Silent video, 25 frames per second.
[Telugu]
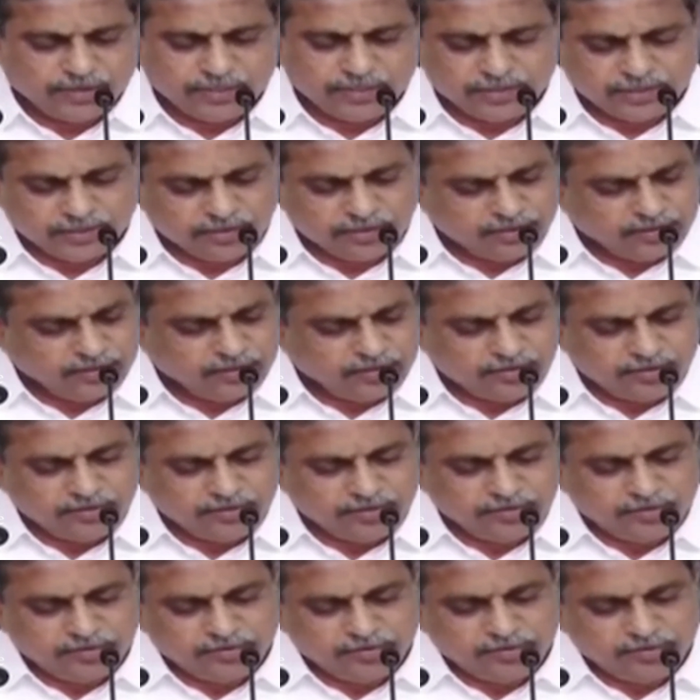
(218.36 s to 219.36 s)
తర్వాత
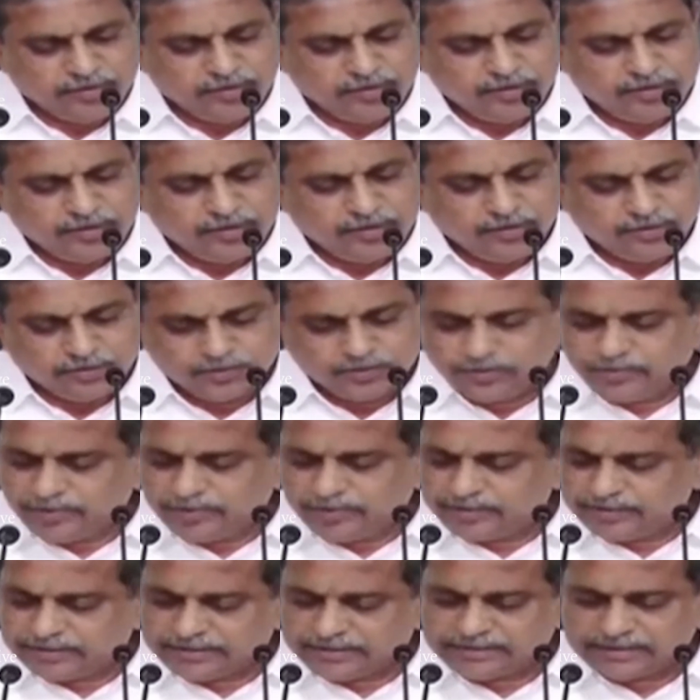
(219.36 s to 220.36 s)
ఈరోజు
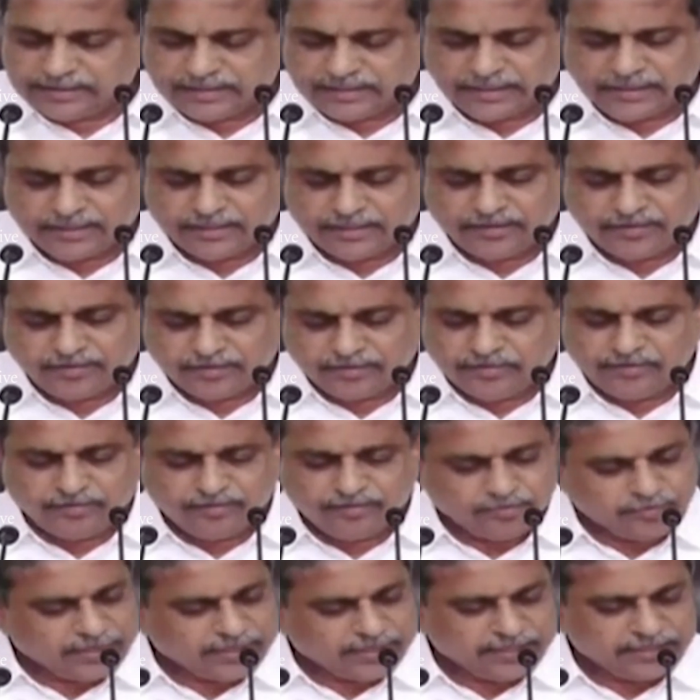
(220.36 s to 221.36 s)
మేము చేసిన
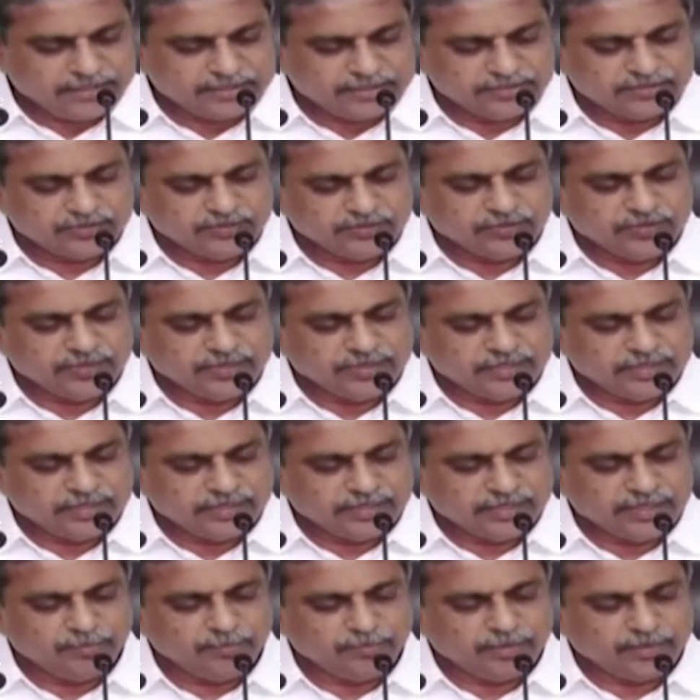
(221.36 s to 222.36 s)
పార్టీ తీసుకున్న
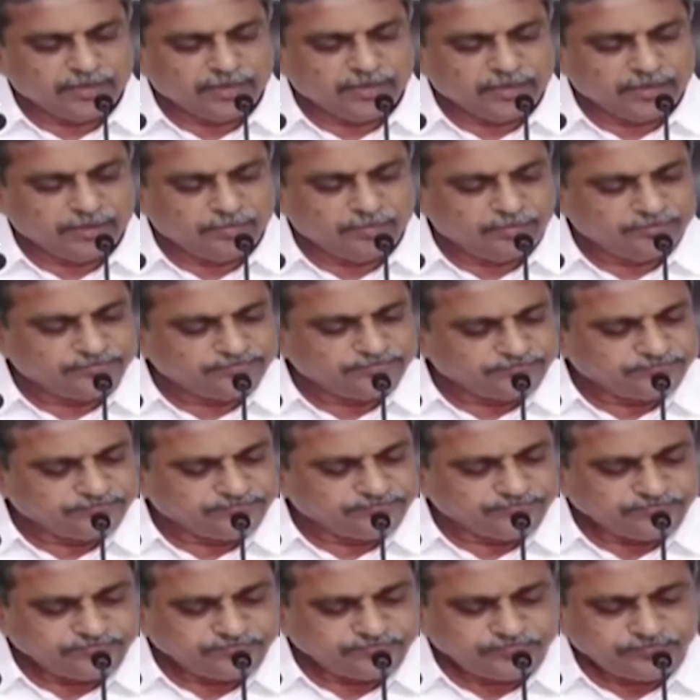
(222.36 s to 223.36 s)
నిర్ణయం ప్రకారం
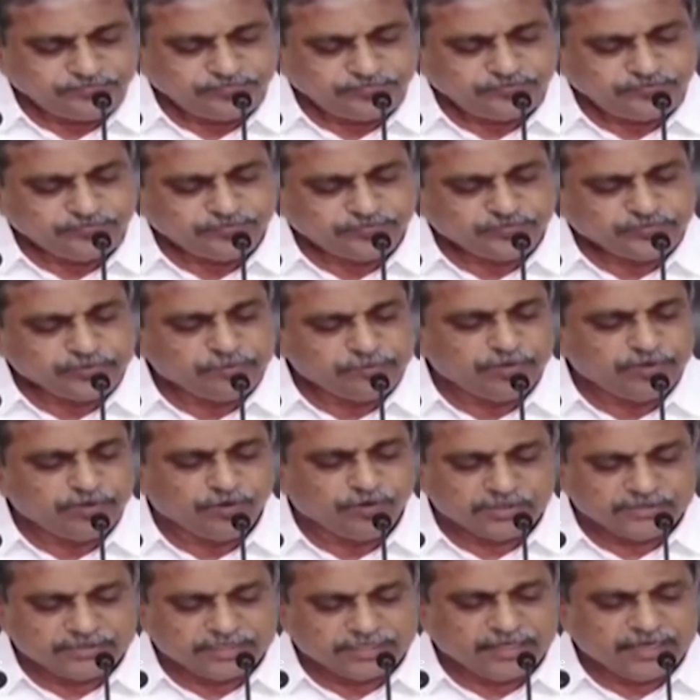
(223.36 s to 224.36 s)
మీరు
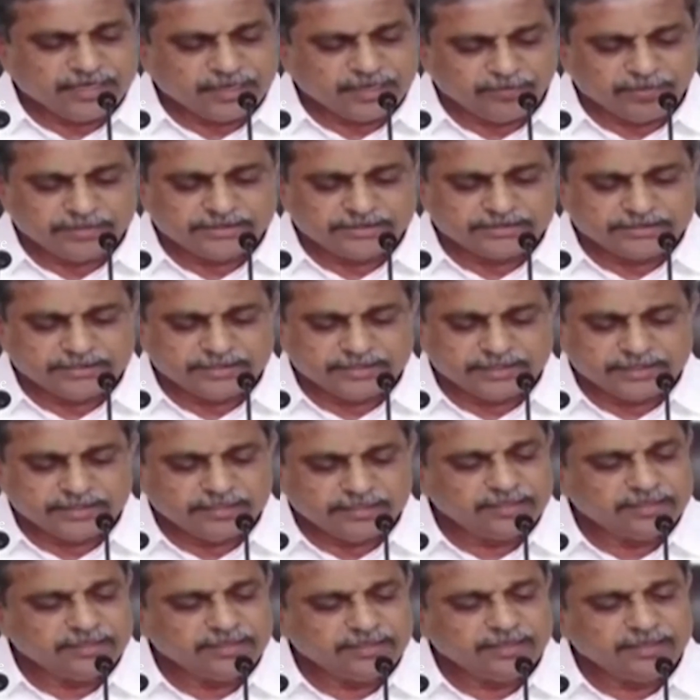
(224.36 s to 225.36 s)
ఒక్కసారి గమనిస్తే
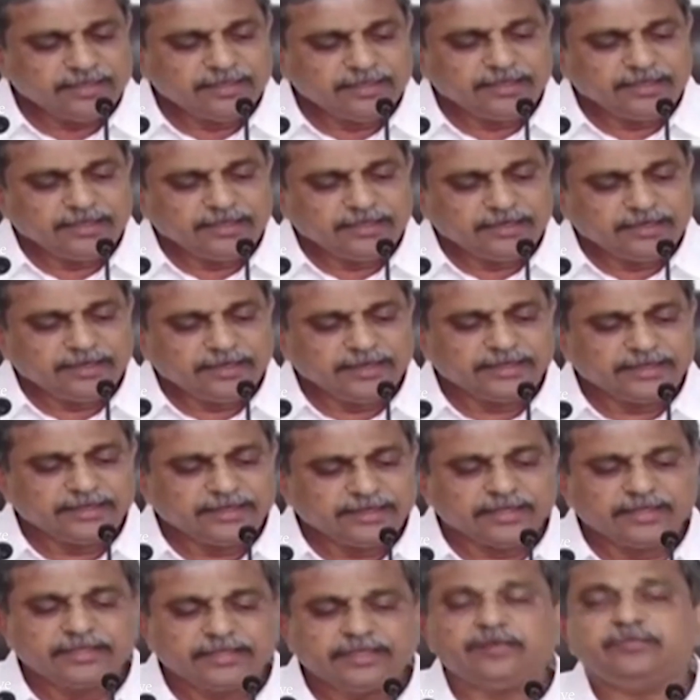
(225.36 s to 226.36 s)
నేను
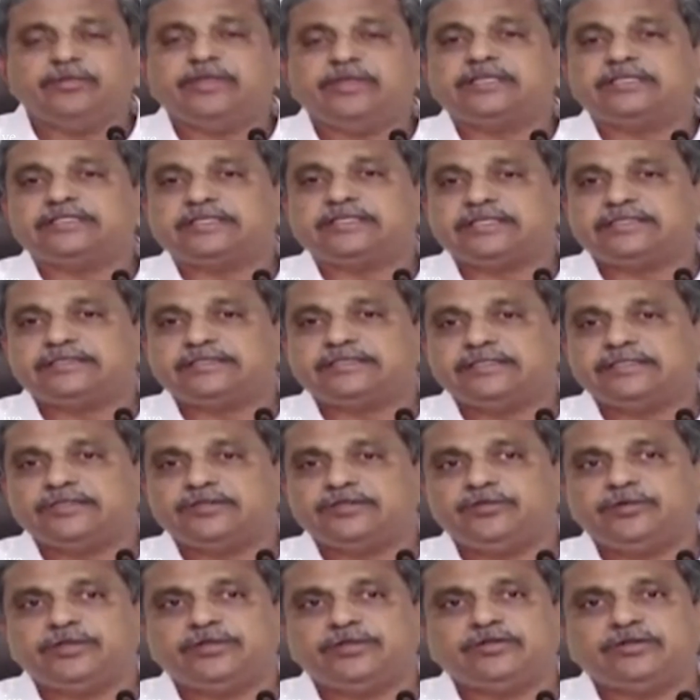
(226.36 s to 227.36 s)
ఇంతగా దీని మీద స్ట్రెస్
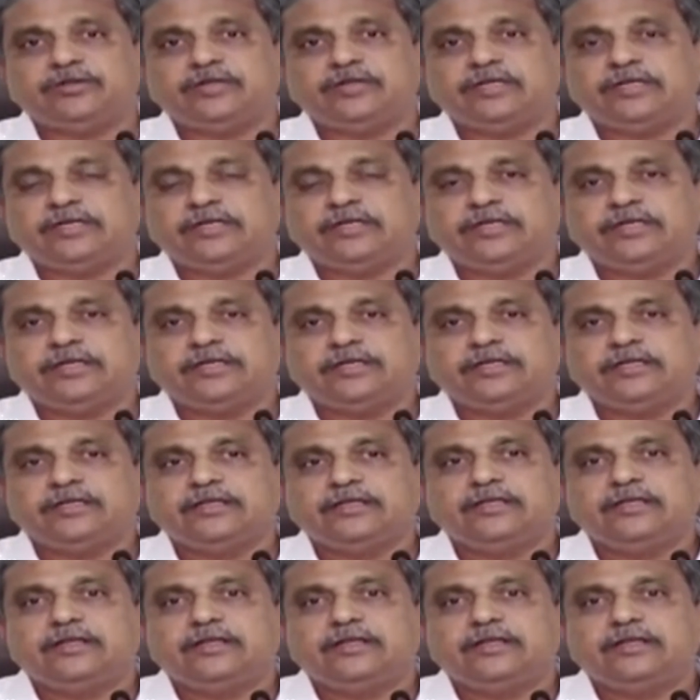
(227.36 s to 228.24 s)
ఎందుకు పెడుతున్నానంటే